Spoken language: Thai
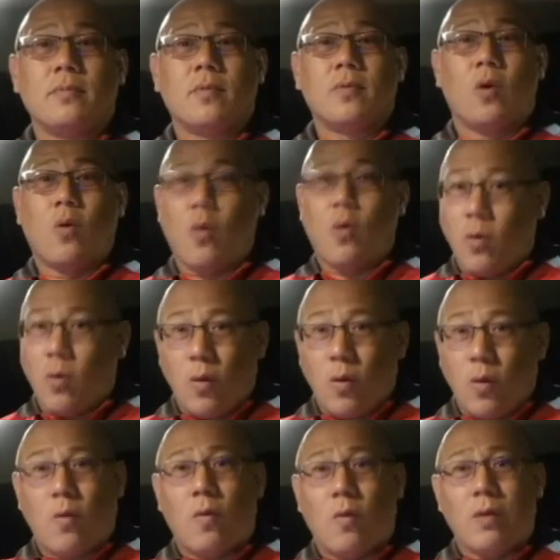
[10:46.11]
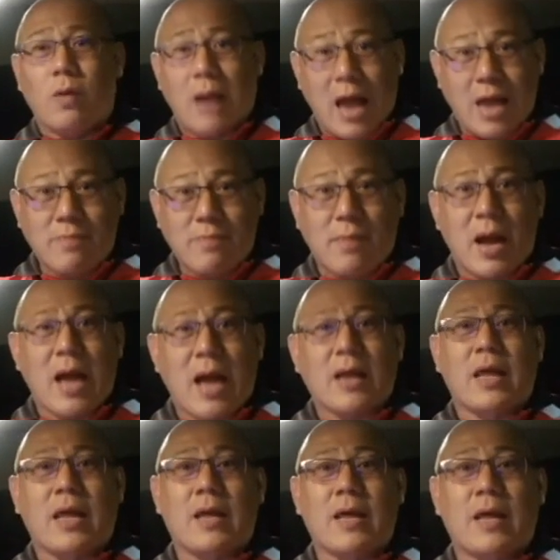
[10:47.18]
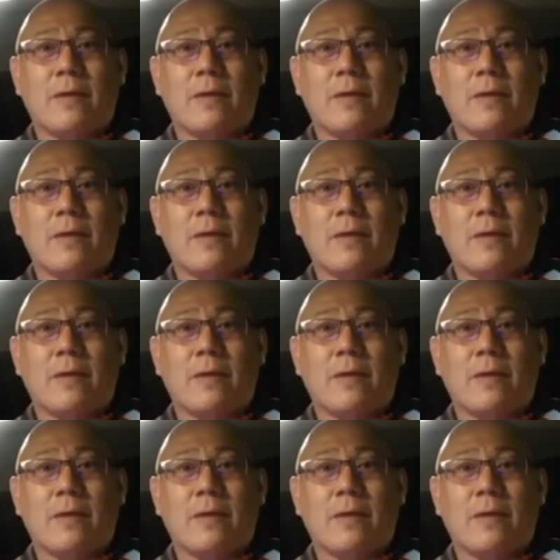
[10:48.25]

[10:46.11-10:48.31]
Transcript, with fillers: โอ้โหร้ายมากนะฮะ